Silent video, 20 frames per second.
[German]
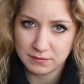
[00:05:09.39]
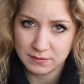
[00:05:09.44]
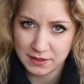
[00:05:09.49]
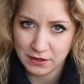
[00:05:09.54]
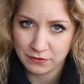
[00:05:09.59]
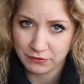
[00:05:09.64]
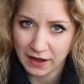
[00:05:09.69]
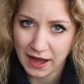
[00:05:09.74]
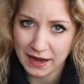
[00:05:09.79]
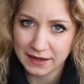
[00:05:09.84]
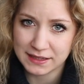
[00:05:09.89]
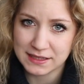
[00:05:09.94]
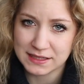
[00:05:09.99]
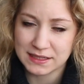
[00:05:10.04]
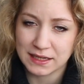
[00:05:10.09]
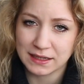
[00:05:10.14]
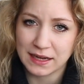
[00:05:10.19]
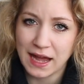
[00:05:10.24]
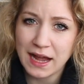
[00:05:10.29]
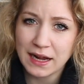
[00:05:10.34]
Ihr Vater ist
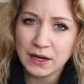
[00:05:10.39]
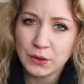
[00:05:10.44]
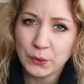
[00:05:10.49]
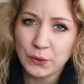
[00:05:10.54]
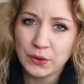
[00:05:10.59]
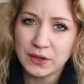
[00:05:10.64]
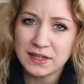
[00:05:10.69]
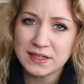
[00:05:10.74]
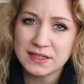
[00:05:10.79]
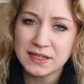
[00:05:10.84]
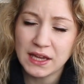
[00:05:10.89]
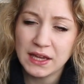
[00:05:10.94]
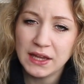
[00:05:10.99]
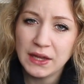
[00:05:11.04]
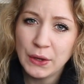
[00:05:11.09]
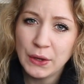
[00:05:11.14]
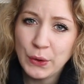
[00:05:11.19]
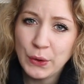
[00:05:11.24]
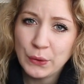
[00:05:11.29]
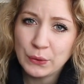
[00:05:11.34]
der Drachenkönig
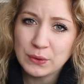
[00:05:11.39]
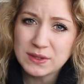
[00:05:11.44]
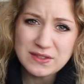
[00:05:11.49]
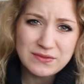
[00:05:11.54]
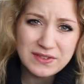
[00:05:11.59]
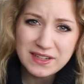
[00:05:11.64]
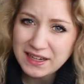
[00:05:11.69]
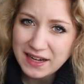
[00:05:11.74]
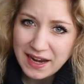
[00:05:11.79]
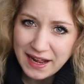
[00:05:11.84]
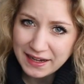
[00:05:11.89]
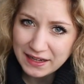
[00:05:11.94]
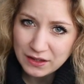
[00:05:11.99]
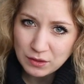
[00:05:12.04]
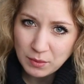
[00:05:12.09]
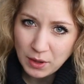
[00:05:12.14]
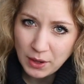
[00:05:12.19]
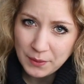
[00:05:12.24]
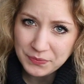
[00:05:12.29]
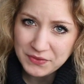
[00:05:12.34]
und sie will den eigentlich
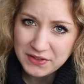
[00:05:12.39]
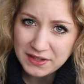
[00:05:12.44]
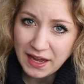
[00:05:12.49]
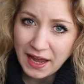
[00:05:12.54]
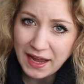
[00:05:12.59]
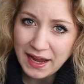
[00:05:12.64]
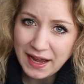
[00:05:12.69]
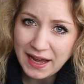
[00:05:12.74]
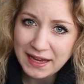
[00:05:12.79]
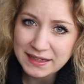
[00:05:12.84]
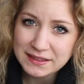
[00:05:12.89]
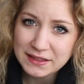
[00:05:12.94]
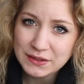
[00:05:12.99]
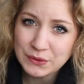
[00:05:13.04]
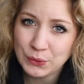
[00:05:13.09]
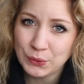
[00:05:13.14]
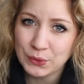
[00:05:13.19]
überhaupt nicht heiraten.